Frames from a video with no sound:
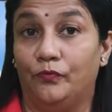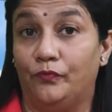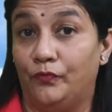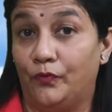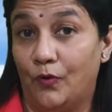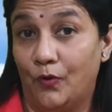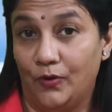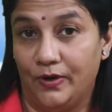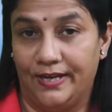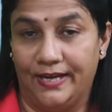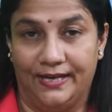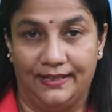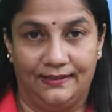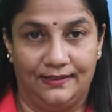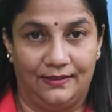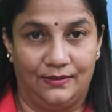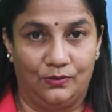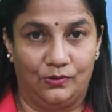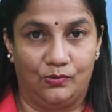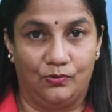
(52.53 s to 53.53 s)
वो क्या
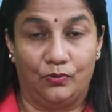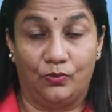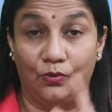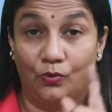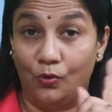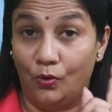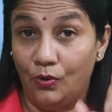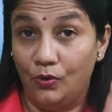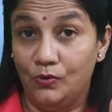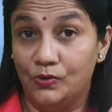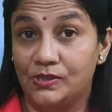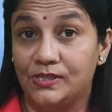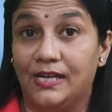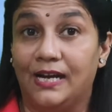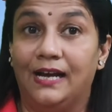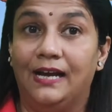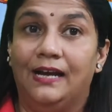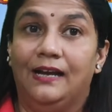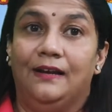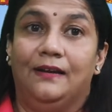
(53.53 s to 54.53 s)
था रोल
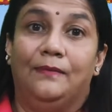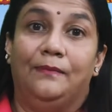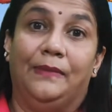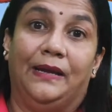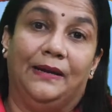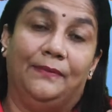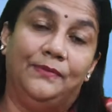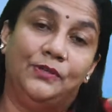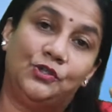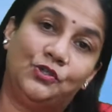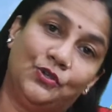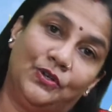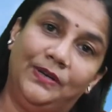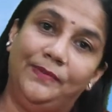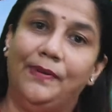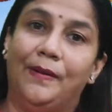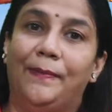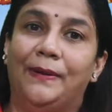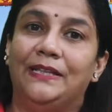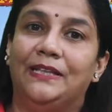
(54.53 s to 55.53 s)
उसका मैं अब स्टोरी
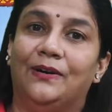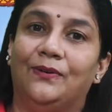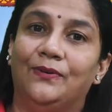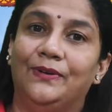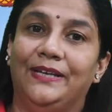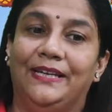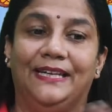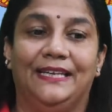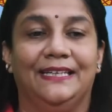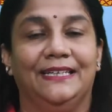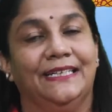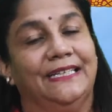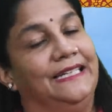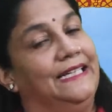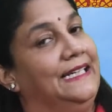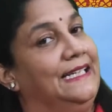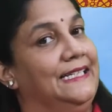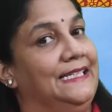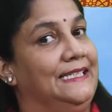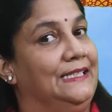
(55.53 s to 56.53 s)
में बताऊंगी
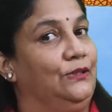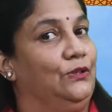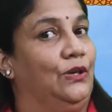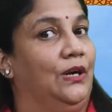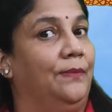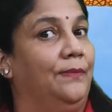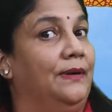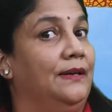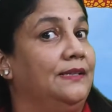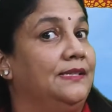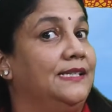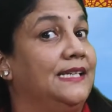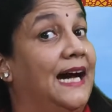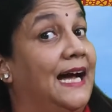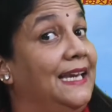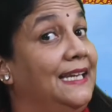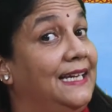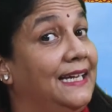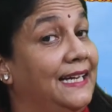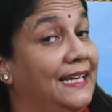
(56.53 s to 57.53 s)
तो हम
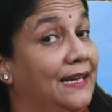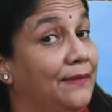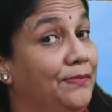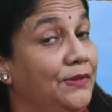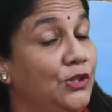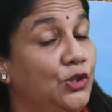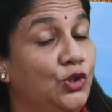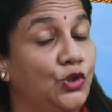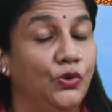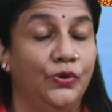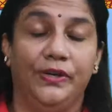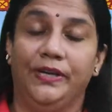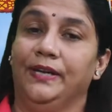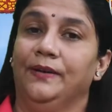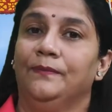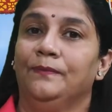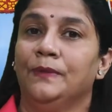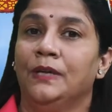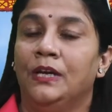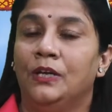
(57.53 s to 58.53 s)
स्टार्ट कर रहे हैं अपनी स्टोरी
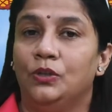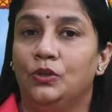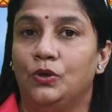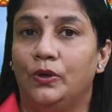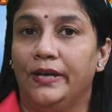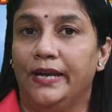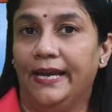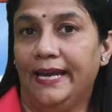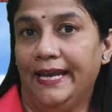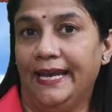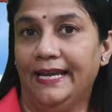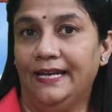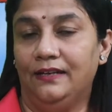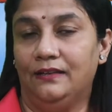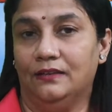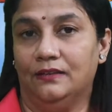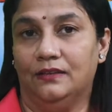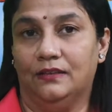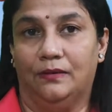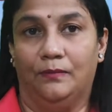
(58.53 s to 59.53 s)
तो
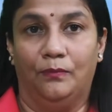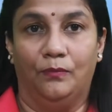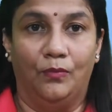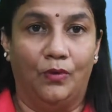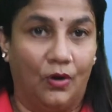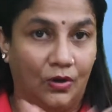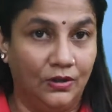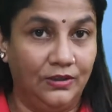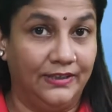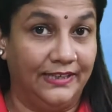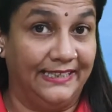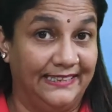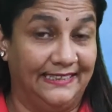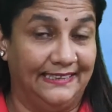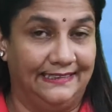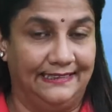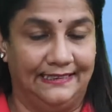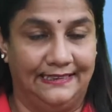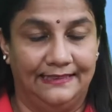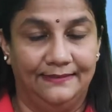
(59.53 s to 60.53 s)
एक मोंक रहता
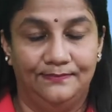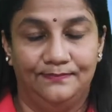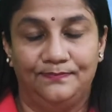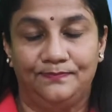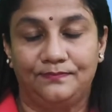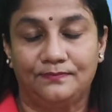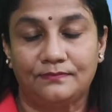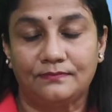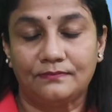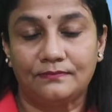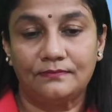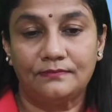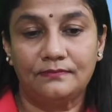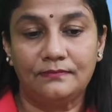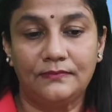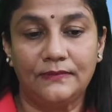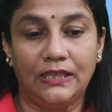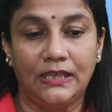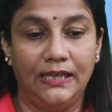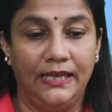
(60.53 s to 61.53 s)
था
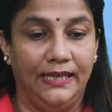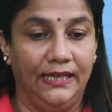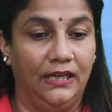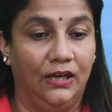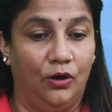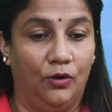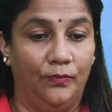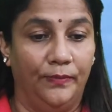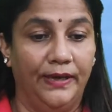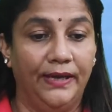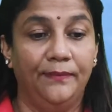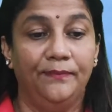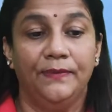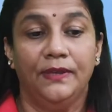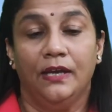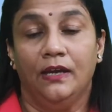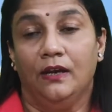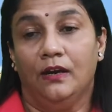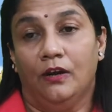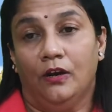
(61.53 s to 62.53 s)
एक गांव में
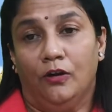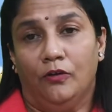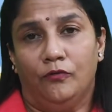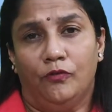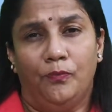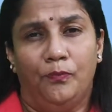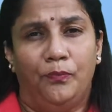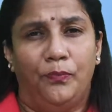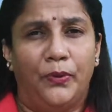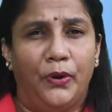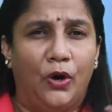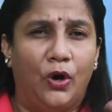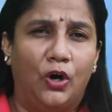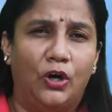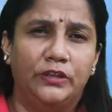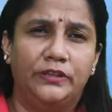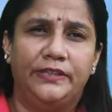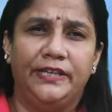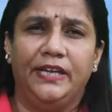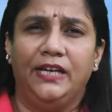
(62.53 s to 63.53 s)
वो
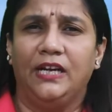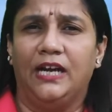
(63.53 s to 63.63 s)
बहुत ही